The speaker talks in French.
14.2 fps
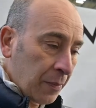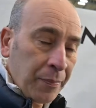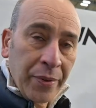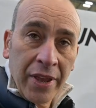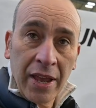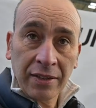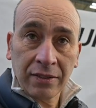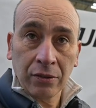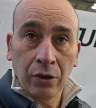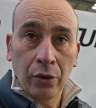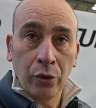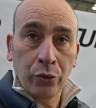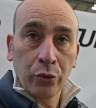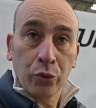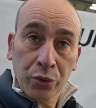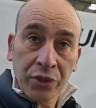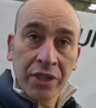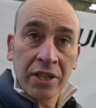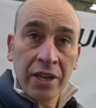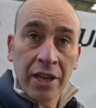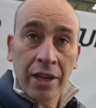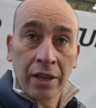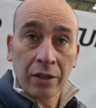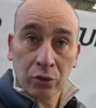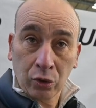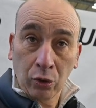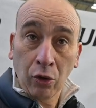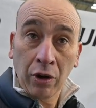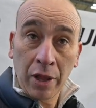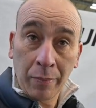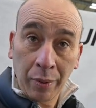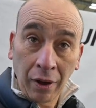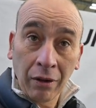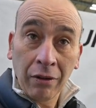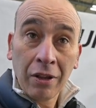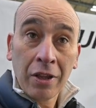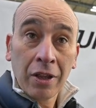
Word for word: pièces usinées selon les plans,